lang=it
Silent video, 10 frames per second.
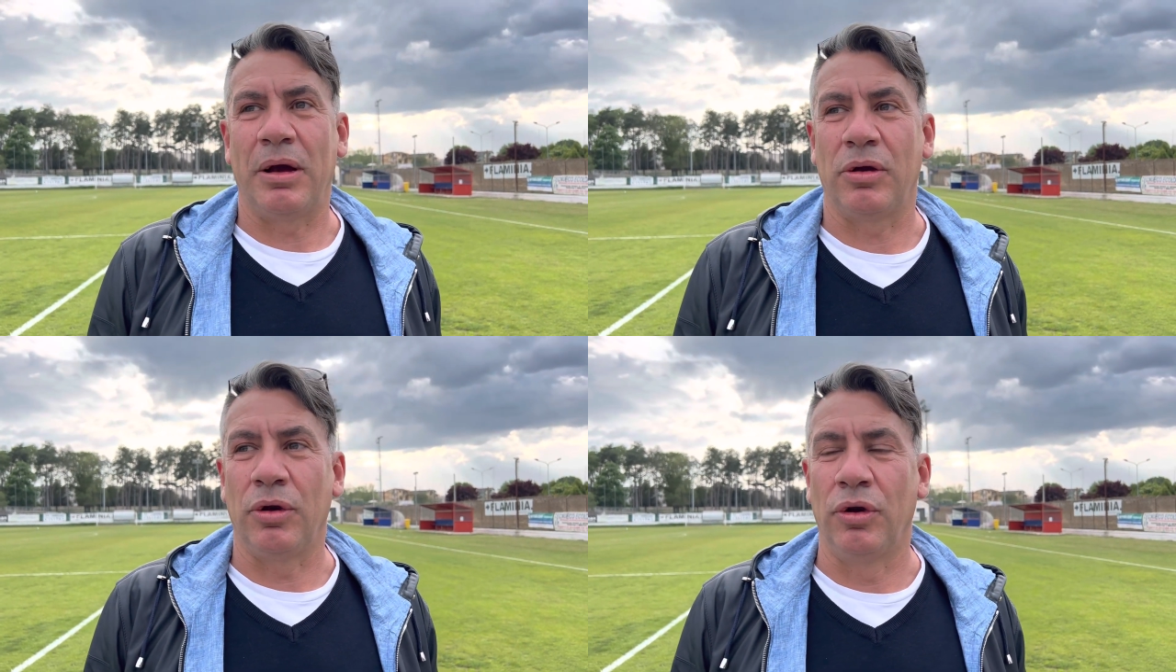
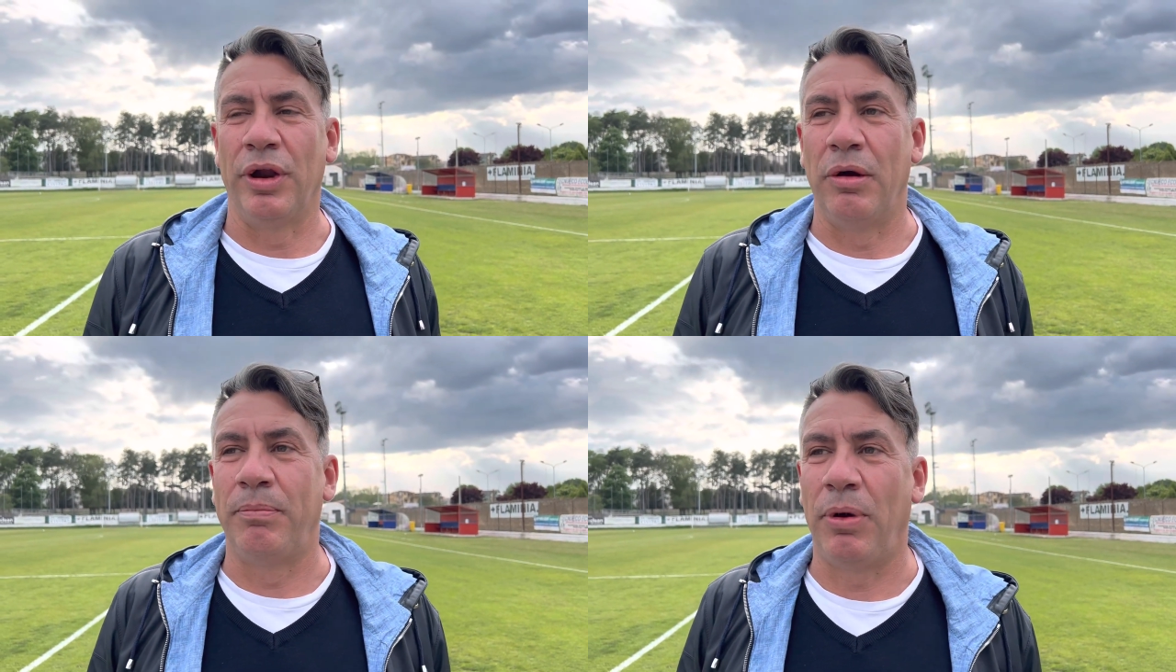
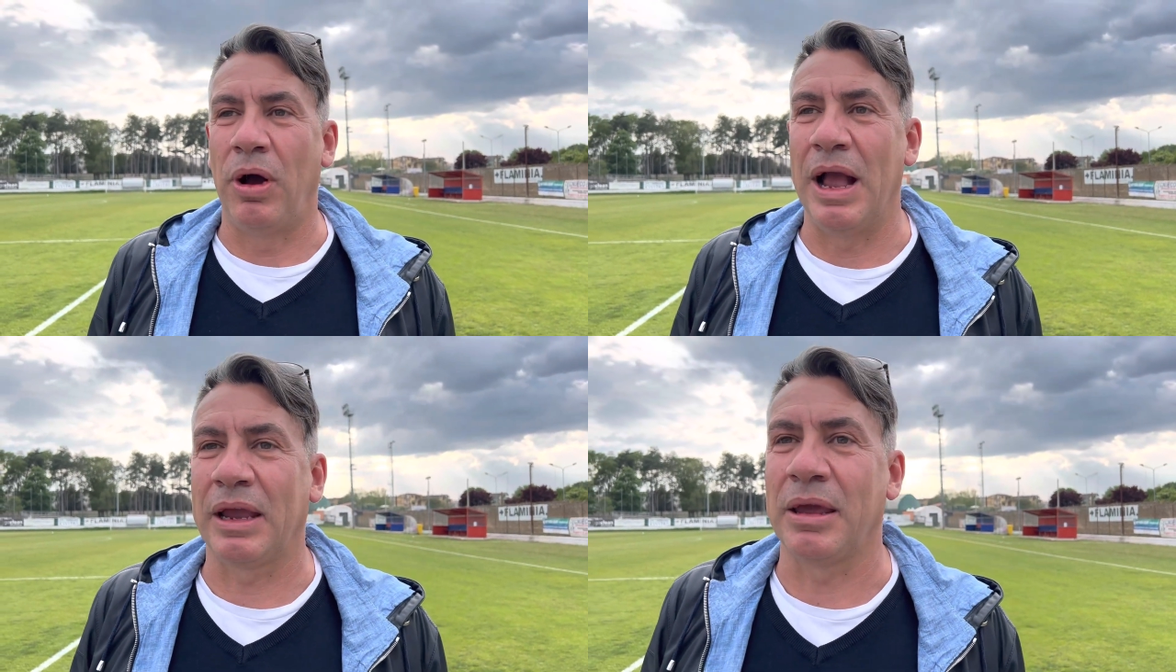corona un po'
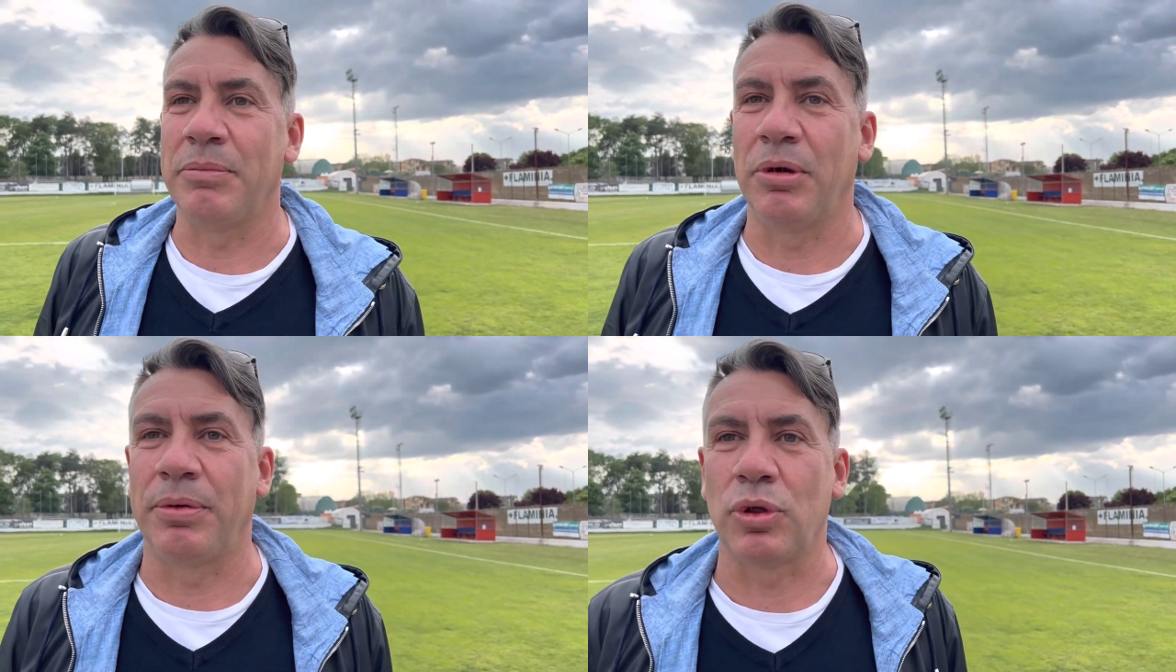anche il
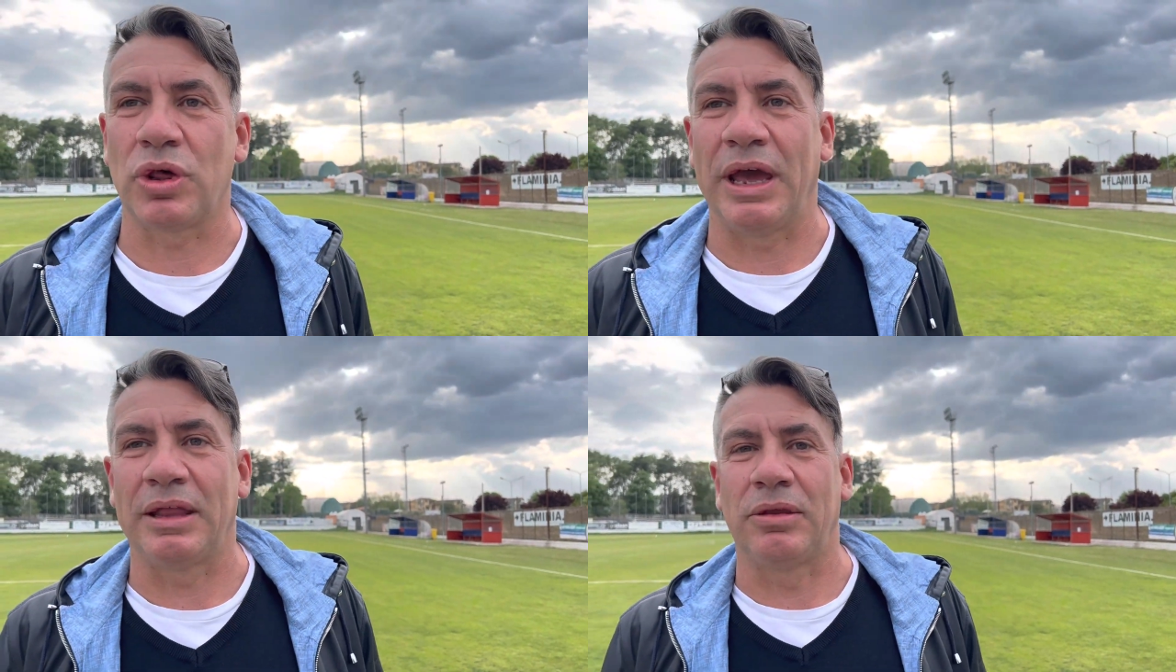mio
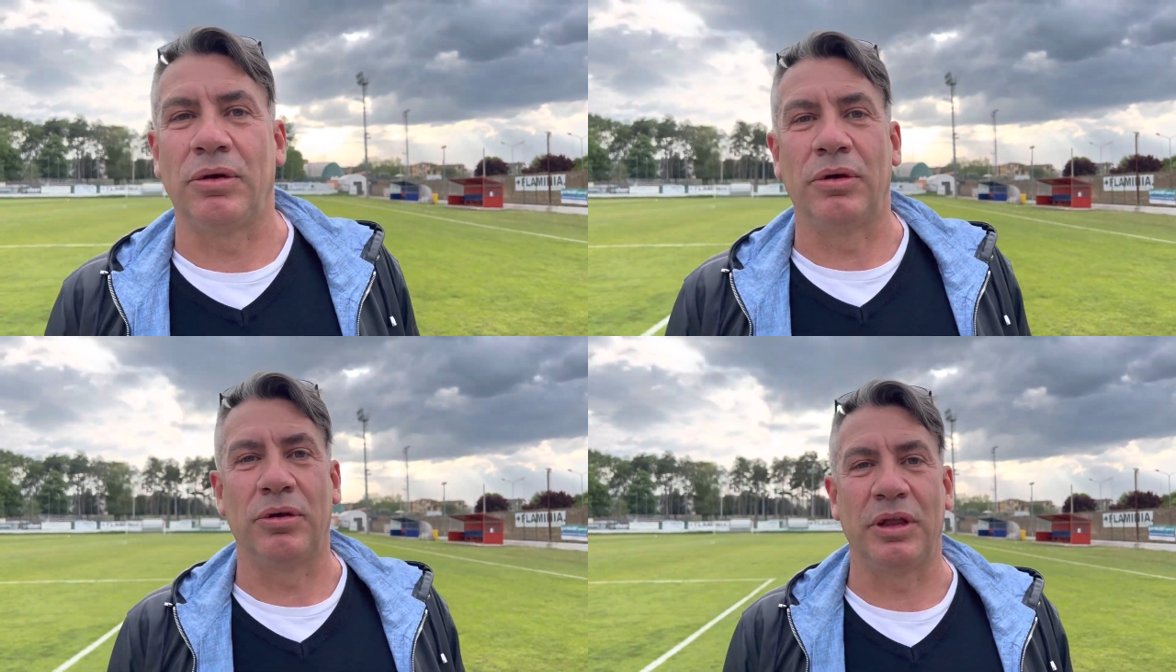
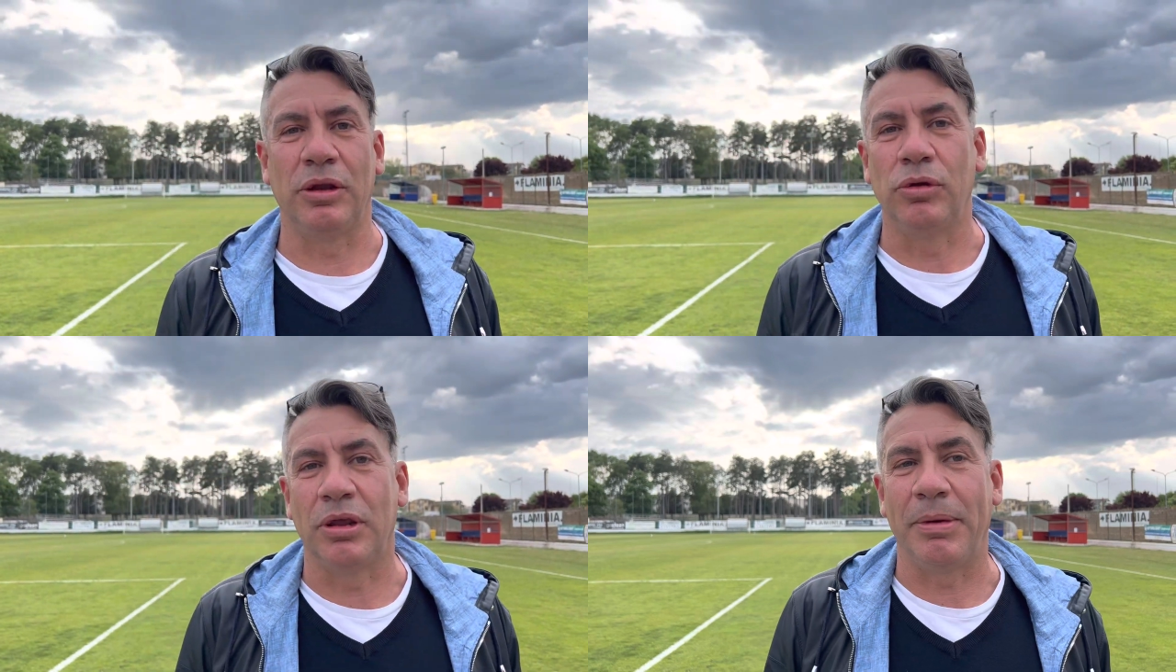progetto
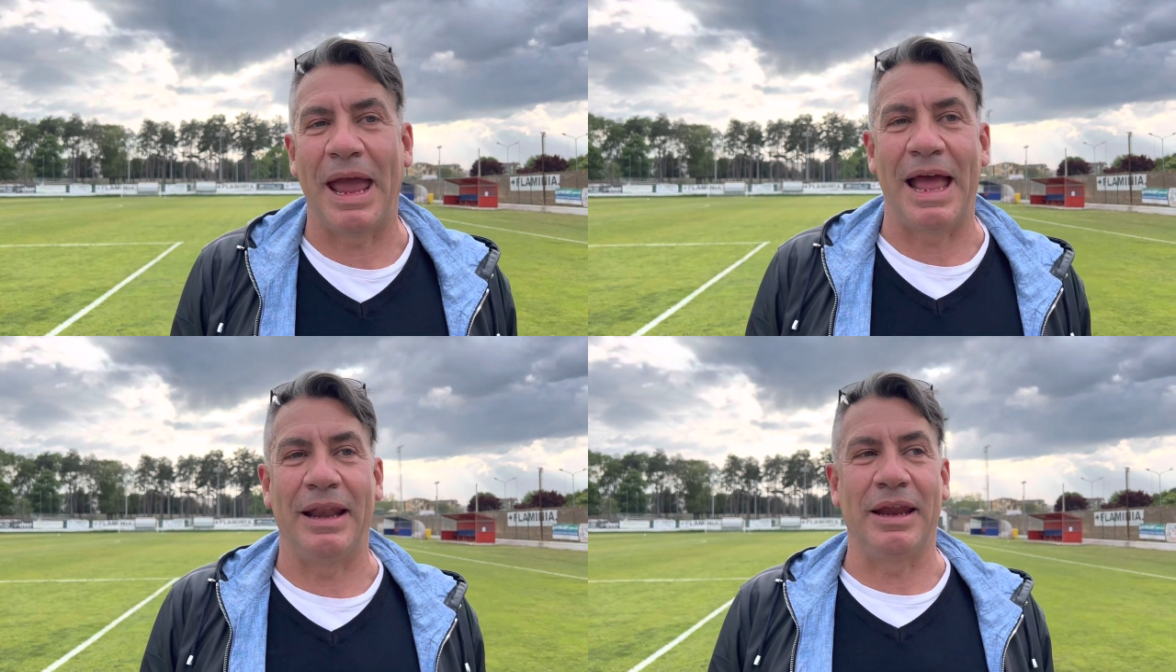degli ultimi
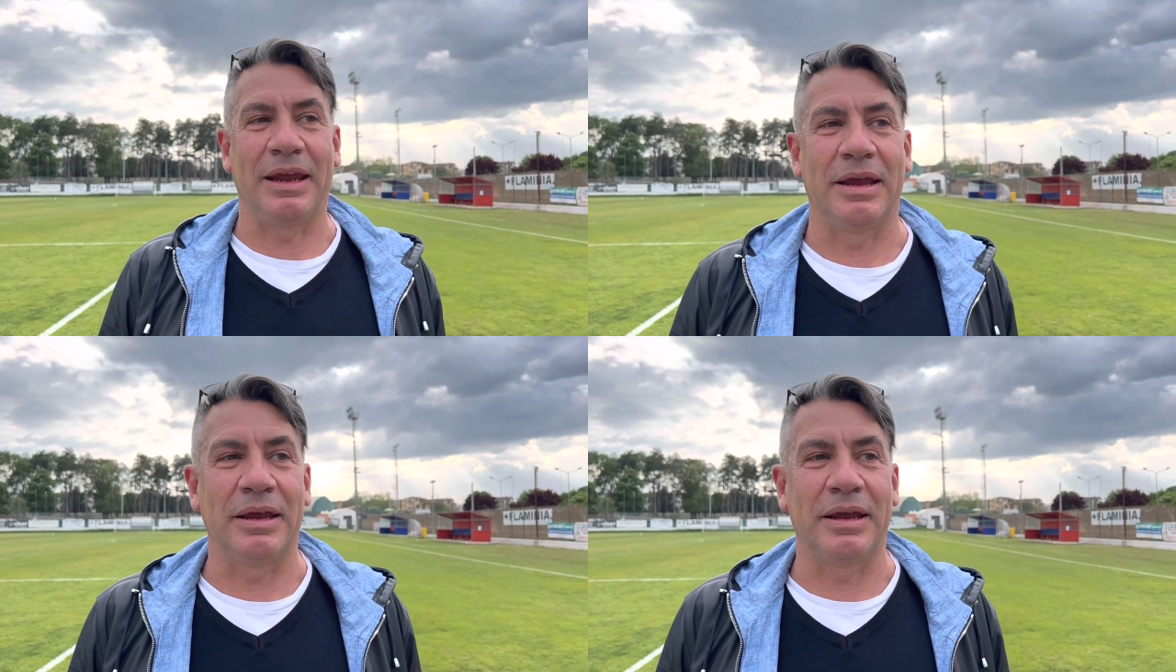anni,